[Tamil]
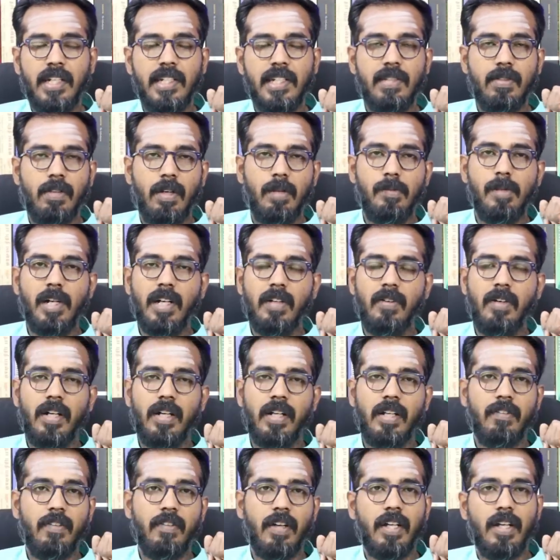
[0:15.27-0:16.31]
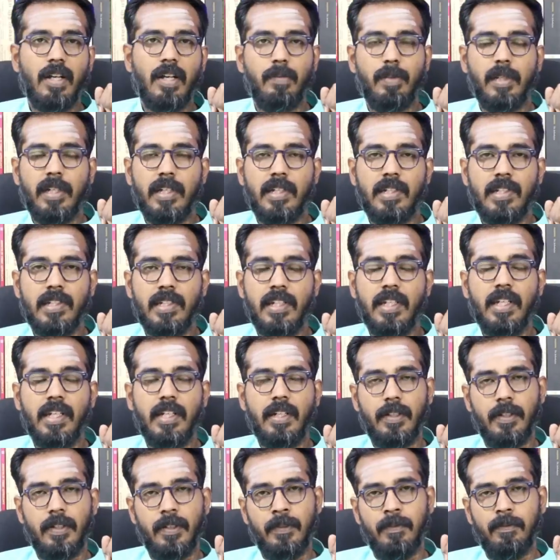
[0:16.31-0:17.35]
சனீஸ்வர பகவானின் வக்கர பயிற்சி
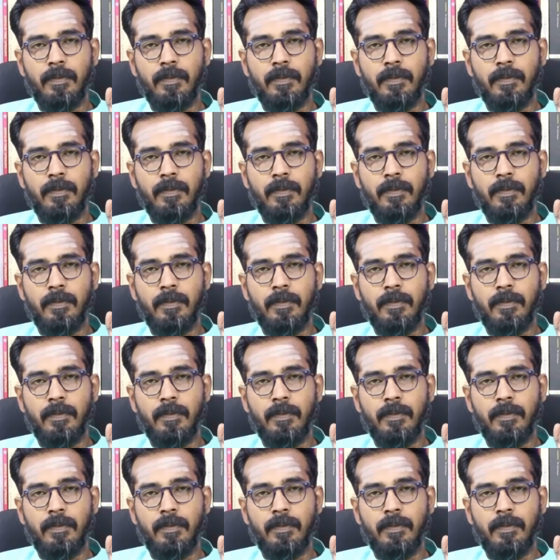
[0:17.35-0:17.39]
